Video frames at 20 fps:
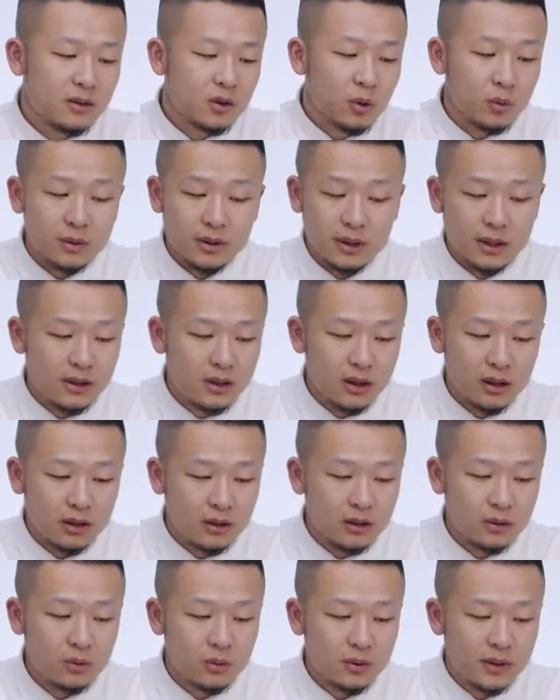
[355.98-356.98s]
总结整
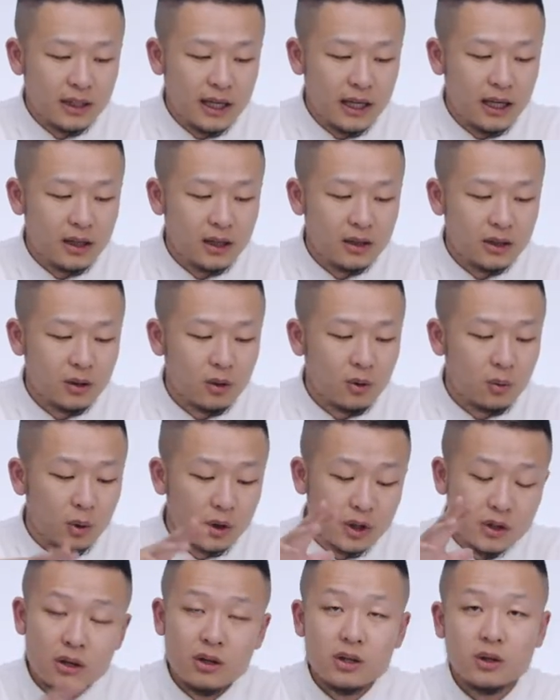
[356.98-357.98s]
个东西看下来之后，我
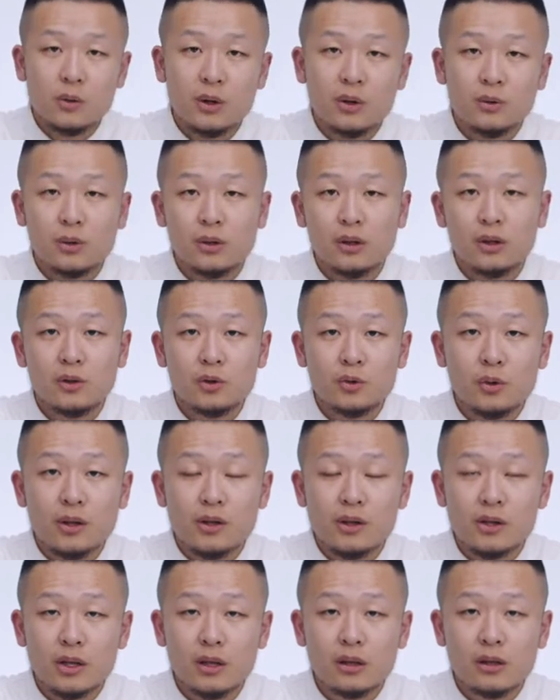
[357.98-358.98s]
甚至会觉得
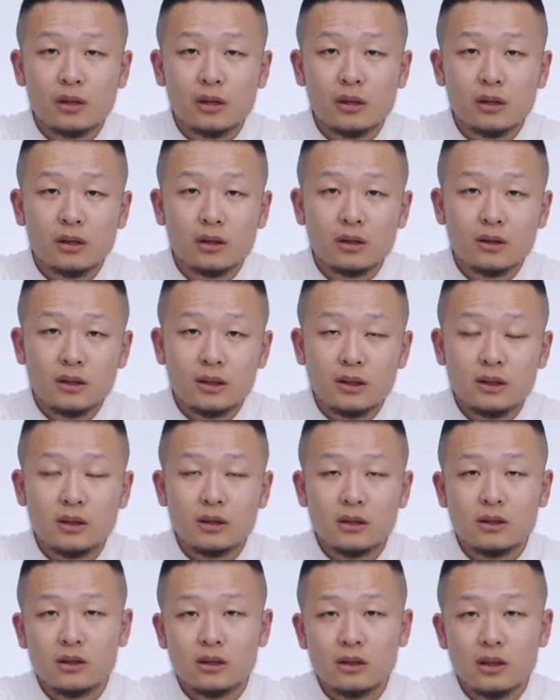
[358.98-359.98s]
选这个机
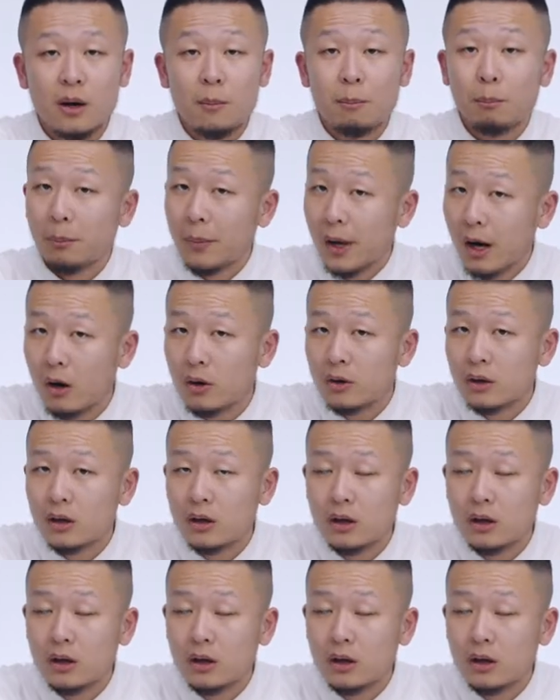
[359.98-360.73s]
型是很妙的。